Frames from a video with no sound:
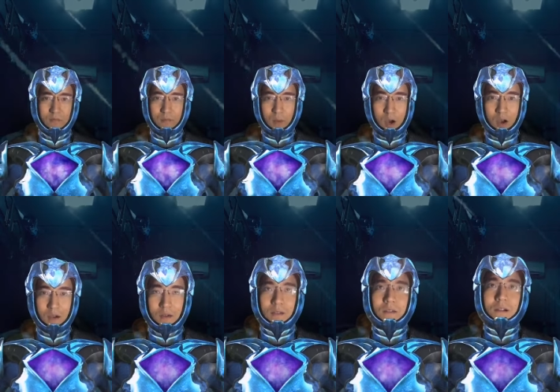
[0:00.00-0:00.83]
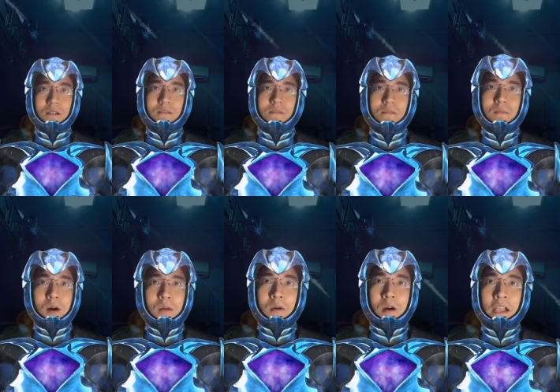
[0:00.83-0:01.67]
บอกบ
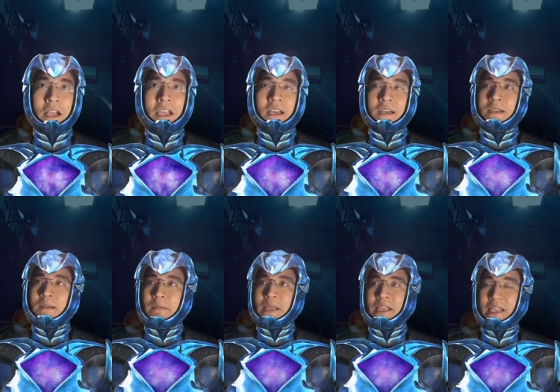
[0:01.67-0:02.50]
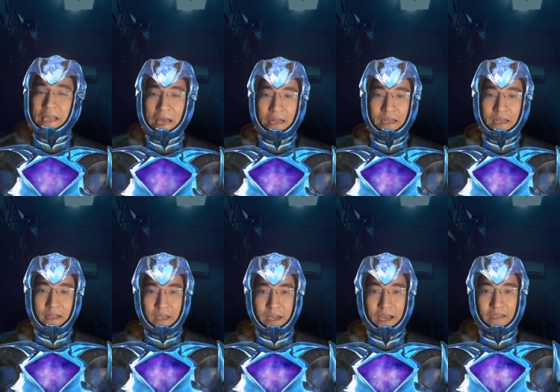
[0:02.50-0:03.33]
อกบอกอย่างนี้คือพี่เขียนแล้ว
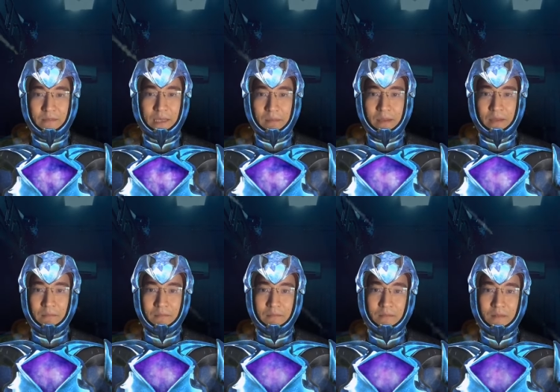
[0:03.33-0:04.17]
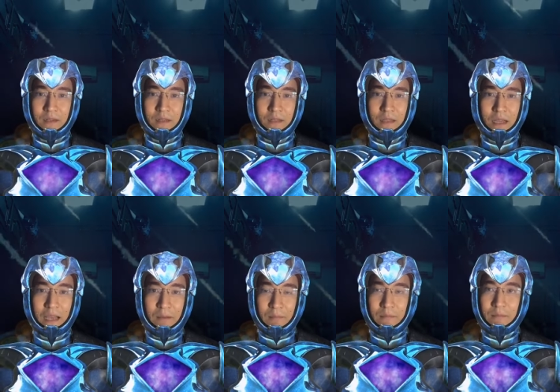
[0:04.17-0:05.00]
พี่ก็ให้สำนักพิมพ์นะค
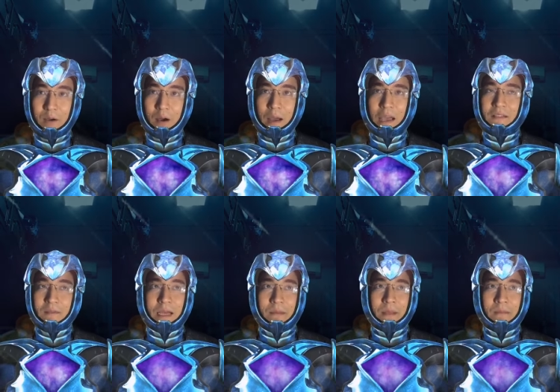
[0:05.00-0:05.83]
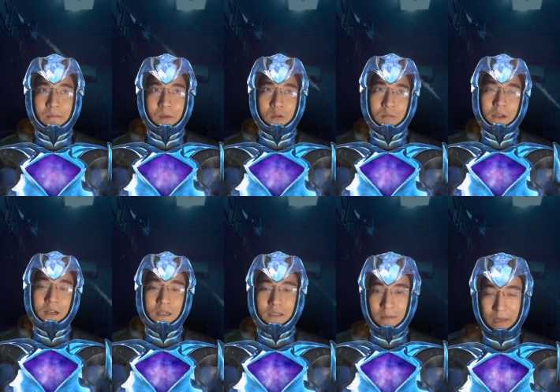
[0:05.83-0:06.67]
รับพอให้สำนักพิมพ์ปุ๊บ ก็
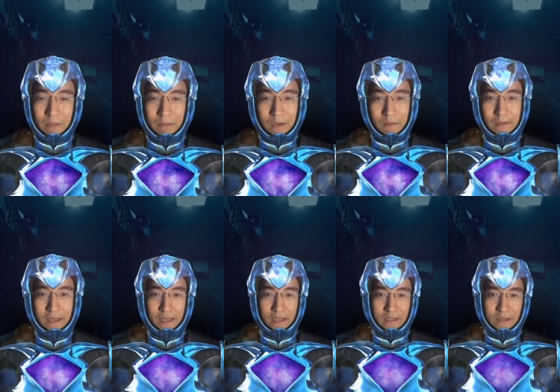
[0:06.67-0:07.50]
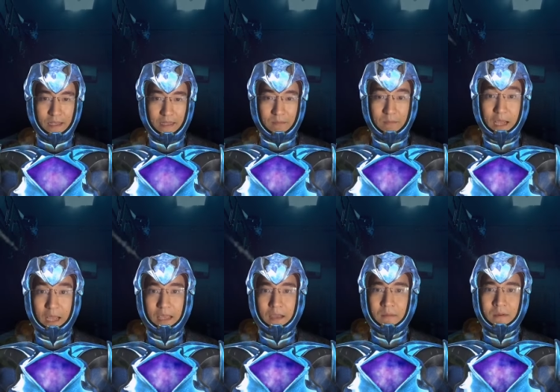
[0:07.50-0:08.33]
คือสำนักพิมพ์ก็ไปจัดจำหน่า
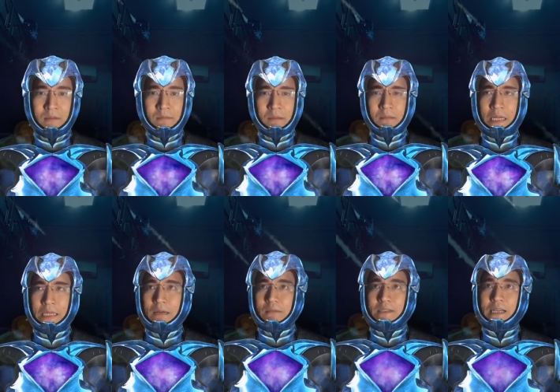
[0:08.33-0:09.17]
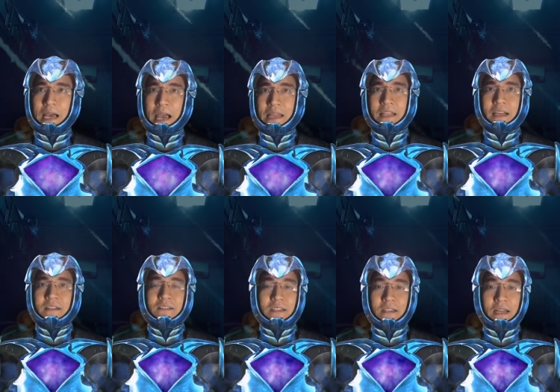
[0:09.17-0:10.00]
ยก็คือมันเหมือนกับขายลิข
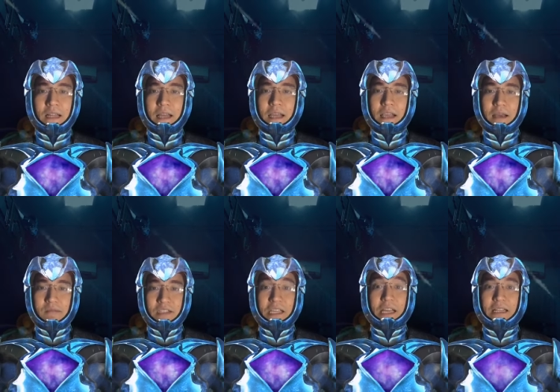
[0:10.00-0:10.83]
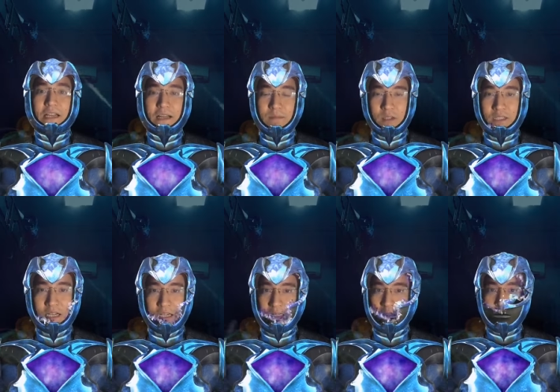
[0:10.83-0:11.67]
สิทธิ์อะไรให้กับ C ีเอ็ดอ่ะเพราะฉะนั้
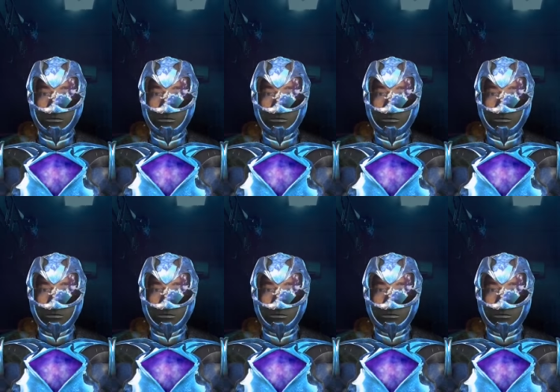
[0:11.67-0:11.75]
นคือตัว